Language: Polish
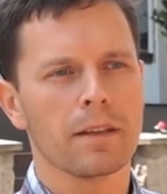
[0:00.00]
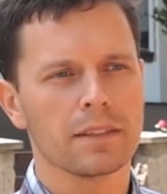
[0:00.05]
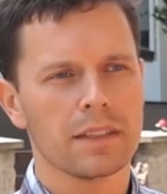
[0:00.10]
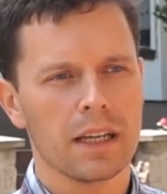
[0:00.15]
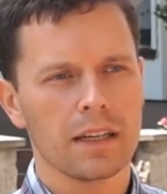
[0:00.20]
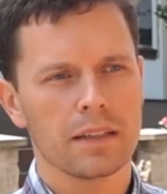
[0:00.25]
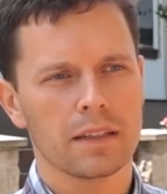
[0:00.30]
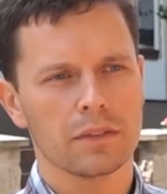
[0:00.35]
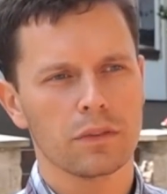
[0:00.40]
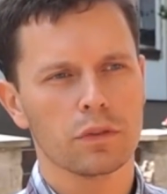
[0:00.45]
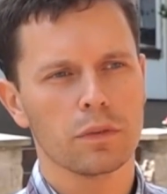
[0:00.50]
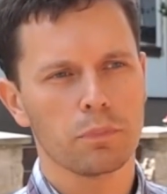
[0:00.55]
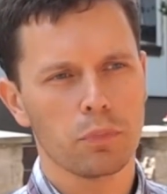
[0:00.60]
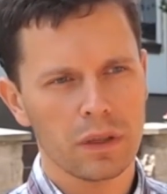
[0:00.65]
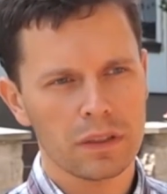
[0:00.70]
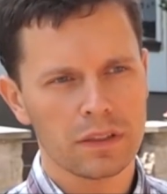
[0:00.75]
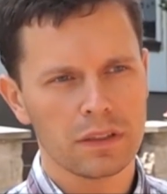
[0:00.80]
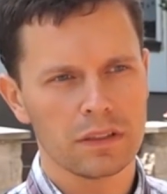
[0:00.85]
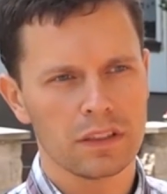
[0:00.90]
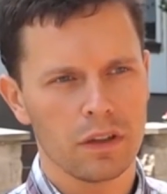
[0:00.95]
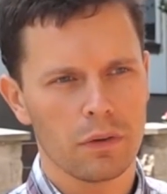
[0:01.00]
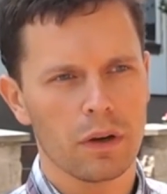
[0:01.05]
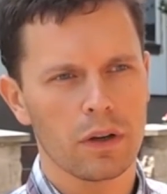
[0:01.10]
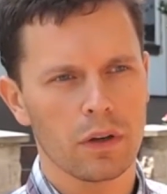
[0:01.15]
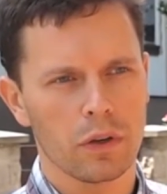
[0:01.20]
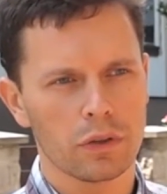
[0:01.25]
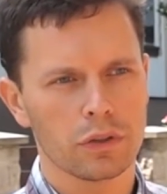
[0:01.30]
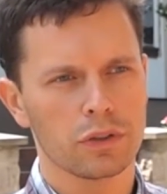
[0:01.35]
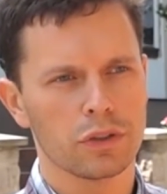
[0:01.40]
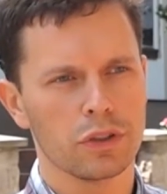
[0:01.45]
zakres odpłatnej
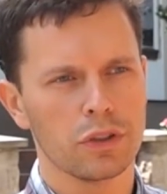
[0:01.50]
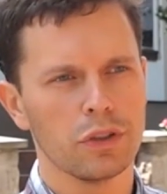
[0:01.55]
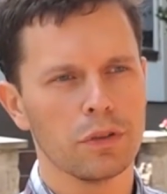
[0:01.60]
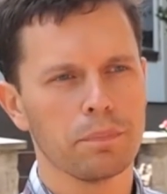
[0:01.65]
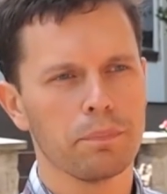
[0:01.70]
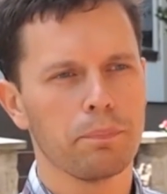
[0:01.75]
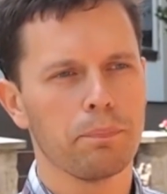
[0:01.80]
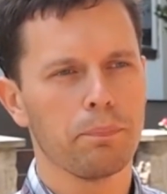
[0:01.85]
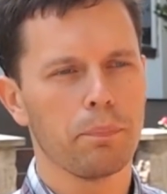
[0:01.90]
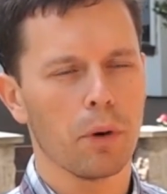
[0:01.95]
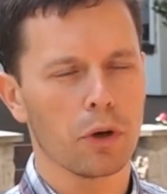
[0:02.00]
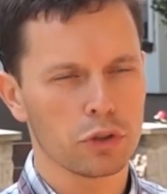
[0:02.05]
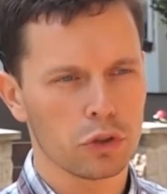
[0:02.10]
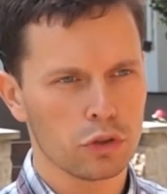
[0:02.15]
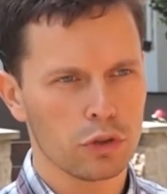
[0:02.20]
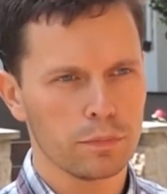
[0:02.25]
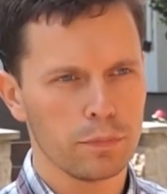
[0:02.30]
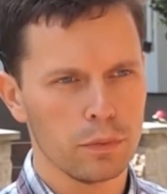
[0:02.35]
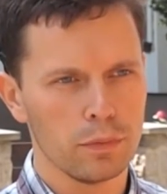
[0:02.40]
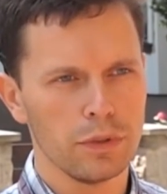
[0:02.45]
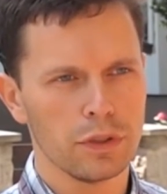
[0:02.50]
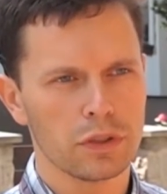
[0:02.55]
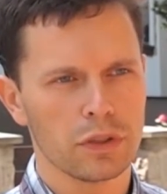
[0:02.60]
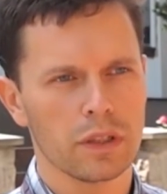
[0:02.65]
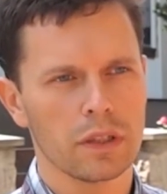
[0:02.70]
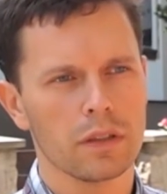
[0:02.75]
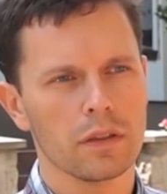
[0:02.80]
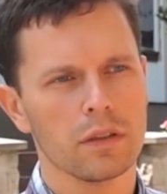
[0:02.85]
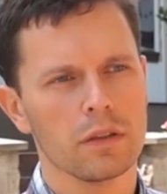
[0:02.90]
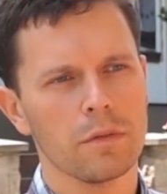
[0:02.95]
działalności pożytku
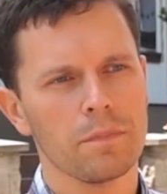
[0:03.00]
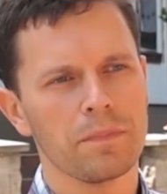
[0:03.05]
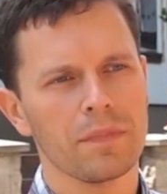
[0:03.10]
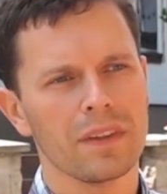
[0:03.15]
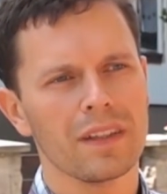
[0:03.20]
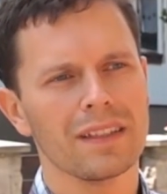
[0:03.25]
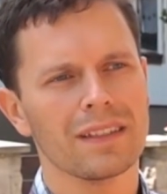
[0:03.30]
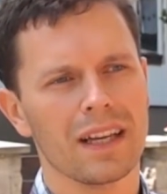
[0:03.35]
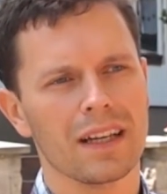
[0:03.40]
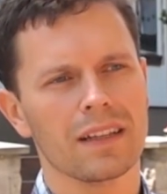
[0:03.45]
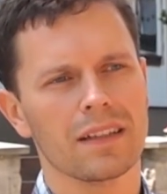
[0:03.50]
publicznego i